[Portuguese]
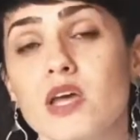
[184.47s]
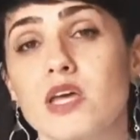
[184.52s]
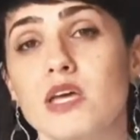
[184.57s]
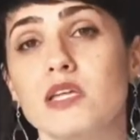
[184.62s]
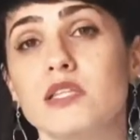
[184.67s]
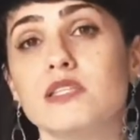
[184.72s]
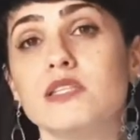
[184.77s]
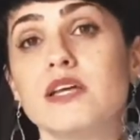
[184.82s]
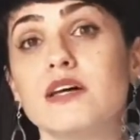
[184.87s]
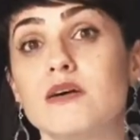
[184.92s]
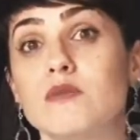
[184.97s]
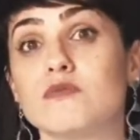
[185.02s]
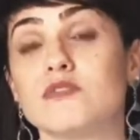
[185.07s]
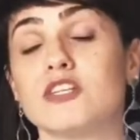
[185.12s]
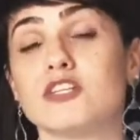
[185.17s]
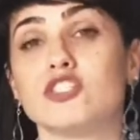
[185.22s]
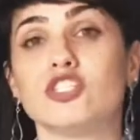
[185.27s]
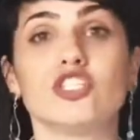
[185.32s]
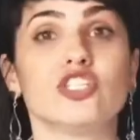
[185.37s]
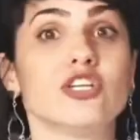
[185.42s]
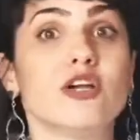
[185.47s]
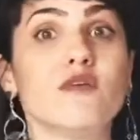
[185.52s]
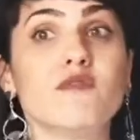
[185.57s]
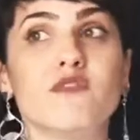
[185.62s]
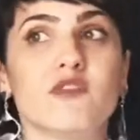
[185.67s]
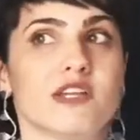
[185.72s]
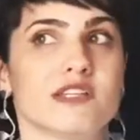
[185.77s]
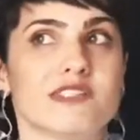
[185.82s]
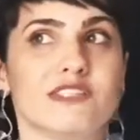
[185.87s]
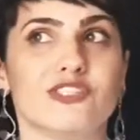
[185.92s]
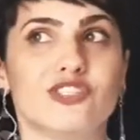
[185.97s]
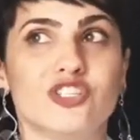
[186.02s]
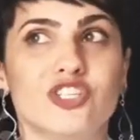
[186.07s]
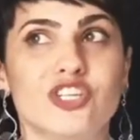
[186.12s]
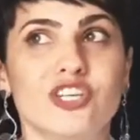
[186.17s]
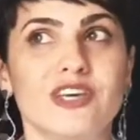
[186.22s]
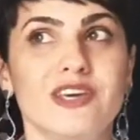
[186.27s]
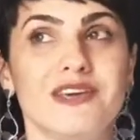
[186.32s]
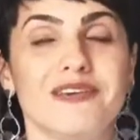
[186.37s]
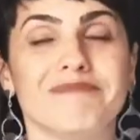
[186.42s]
Então, se a gente não for
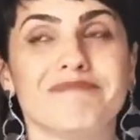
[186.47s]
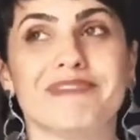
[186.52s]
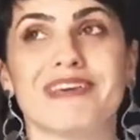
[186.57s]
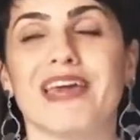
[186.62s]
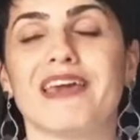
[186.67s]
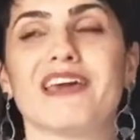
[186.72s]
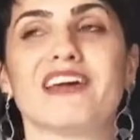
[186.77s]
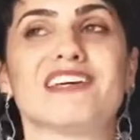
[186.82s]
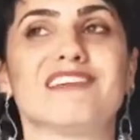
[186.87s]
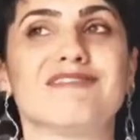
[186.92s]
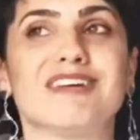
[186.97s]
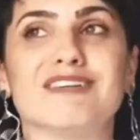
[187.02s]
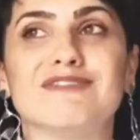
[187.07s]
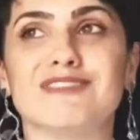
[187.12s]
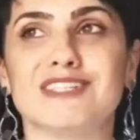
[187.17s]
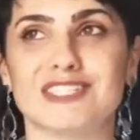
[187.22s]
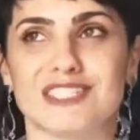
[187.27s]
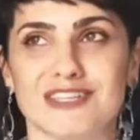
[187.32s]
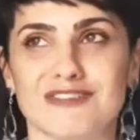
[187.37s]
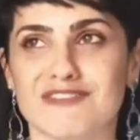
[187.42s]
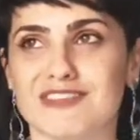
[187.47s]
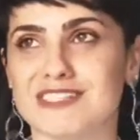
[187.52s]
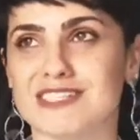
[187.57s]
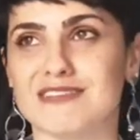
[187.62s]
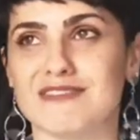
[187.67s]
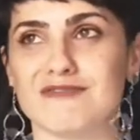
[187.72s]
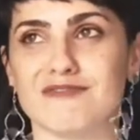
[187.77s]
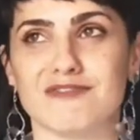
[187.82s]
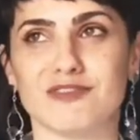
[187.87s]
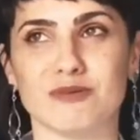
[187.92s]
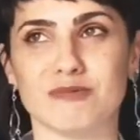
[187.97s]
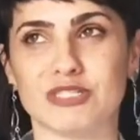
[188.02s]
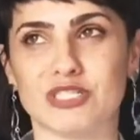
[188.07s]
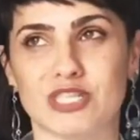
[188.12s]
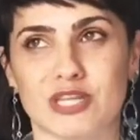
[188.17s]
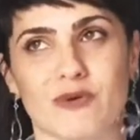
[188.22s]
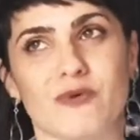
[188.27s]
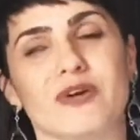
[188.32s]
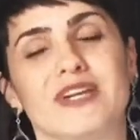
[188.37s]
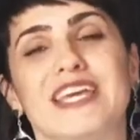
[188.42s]
assistir, quem é que vai investir em fazer filme de
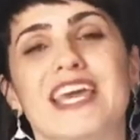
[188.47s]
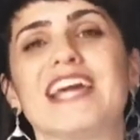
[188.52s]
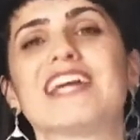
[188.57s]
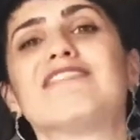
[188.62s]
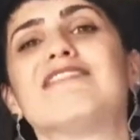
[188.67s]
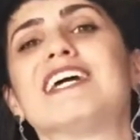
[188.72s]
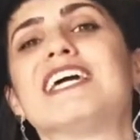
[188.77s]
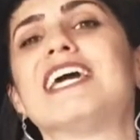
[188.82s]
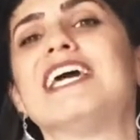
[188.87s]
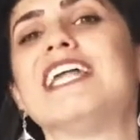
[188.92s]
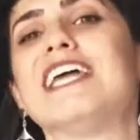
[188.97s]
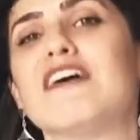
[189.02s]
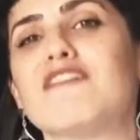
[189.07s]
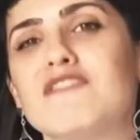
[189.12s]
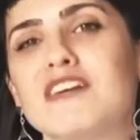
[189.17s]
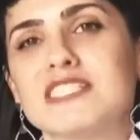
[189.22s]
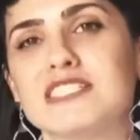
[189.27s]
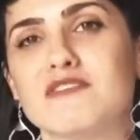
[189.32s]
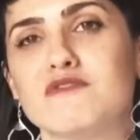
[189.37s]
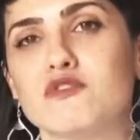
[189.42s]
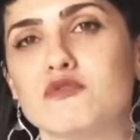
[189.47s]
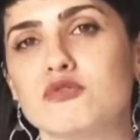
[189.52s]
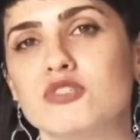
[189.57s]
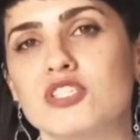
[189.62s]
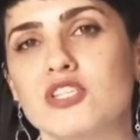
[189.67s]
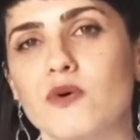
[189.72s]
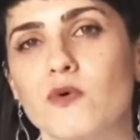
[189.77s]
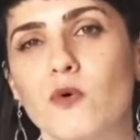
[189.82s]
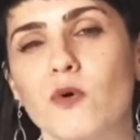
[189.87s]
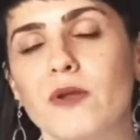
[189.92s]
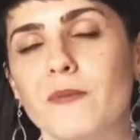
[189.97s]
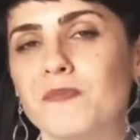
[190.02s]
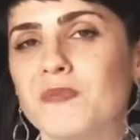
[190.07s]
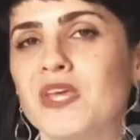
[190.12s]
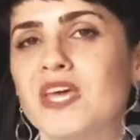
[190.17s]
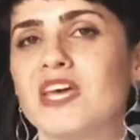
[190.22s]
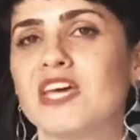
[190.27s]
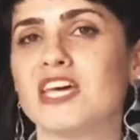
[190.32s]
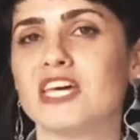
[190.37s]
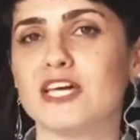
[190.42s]
terror? Quem é que vai querer fazer filme de terror?
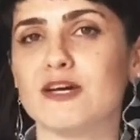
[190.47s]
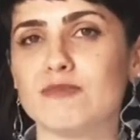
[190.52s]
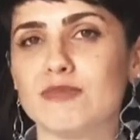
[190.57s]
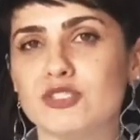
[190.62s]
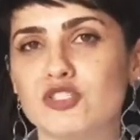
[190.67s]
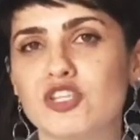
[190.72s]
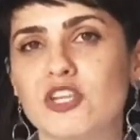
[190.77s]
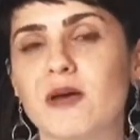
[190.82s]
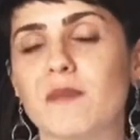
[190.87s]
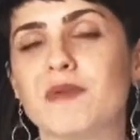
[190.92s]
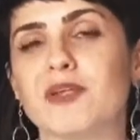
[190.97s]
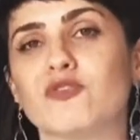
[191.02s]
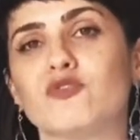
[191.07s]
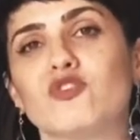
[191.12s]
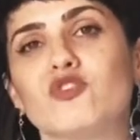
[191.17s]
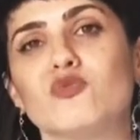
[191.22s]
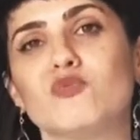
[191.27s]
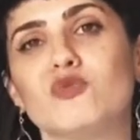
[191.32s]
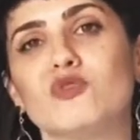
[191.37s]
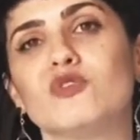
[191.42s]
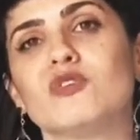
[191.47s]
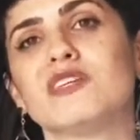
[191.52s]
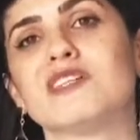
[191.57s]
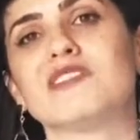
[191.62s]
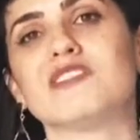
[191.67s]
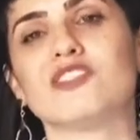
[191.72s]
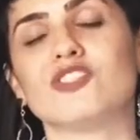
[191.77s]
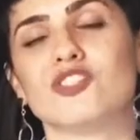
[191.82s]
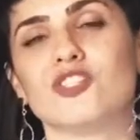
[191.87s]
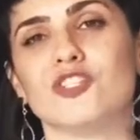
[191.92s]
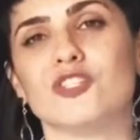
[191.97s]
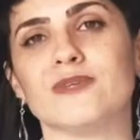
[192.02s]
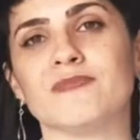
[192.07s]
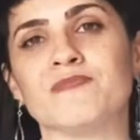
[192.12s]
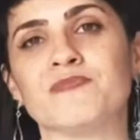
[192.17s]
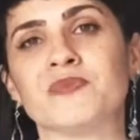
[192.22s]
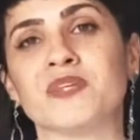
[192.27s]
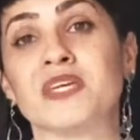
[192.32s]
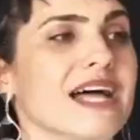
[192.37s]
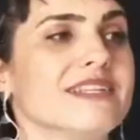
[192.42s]
Eu pediria para todo mundo ir assistir.
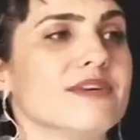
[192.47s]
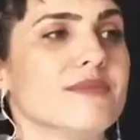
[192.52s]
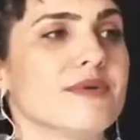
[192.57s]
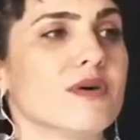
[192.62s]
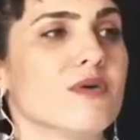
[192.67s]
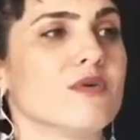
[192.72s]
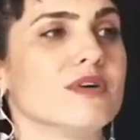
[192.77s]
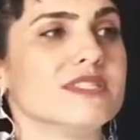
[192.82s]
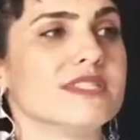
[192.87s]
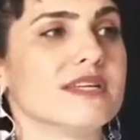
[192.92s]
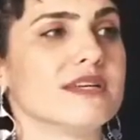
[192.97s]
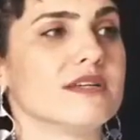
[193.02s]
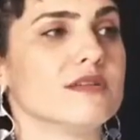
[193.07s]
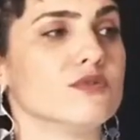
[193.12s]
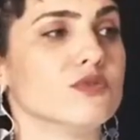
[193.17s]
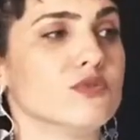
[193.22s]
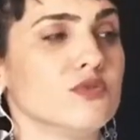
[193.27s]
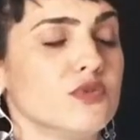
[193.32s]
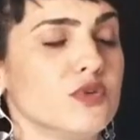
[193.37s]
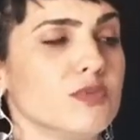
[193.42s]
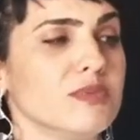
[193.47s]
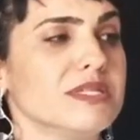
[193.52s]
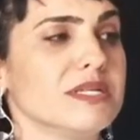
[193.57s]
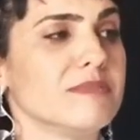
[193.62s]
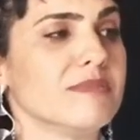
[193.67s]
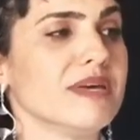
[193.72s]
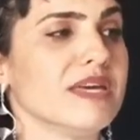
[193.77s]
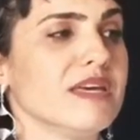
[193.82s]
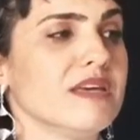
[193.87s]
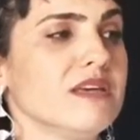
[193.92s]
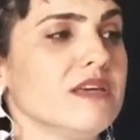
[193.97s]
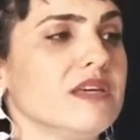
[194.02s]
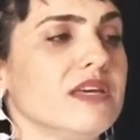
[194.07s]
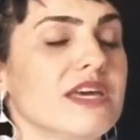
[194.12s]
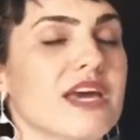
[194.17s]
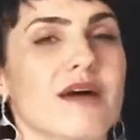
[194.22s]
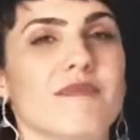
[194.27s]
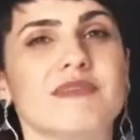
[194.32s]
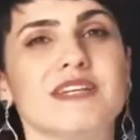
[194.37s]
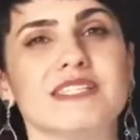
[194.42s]
Ah, tem uma coisa no filme também que
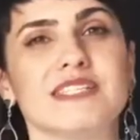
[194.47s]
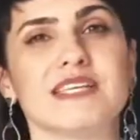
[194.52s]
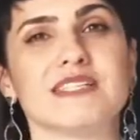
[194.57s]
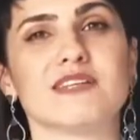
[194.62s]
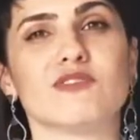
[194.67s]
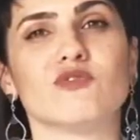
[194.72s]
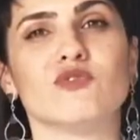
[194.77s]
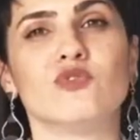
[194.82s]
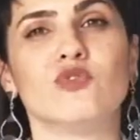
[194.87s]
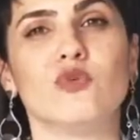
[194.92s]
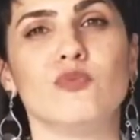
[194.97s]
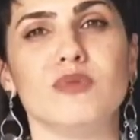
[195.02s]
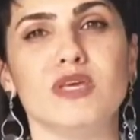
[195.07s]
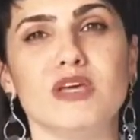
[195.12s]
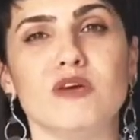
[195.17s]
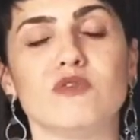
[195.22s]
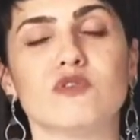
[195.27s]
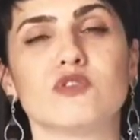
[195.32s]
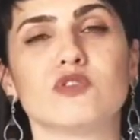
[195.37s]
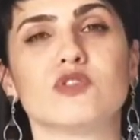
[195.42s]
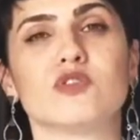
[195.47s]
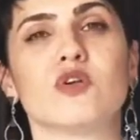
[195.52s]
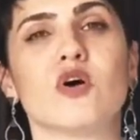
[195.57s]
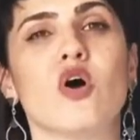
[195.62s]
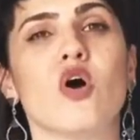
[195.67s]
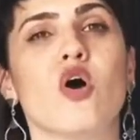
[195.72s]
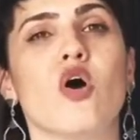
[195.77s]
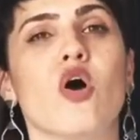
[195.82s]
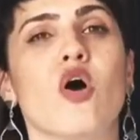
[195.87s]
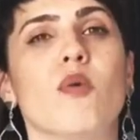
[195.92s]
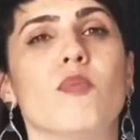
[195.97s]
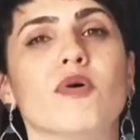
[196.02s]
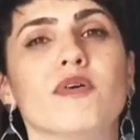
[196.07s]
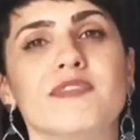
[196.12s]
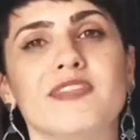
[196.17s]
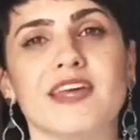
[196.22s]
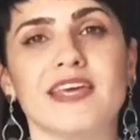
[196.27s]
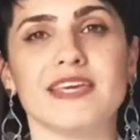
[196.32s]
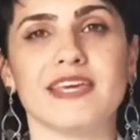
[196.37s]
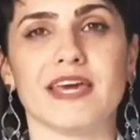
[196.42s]
é a presença do Domingos
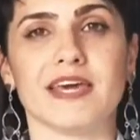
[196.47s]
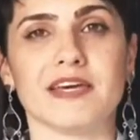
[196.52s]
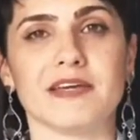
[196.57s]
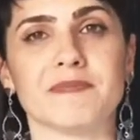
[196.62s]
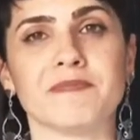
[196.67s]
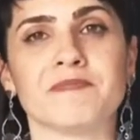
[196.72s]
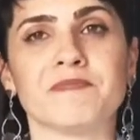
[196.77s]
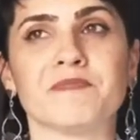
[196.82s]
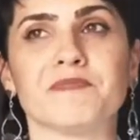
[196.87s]
Montanher.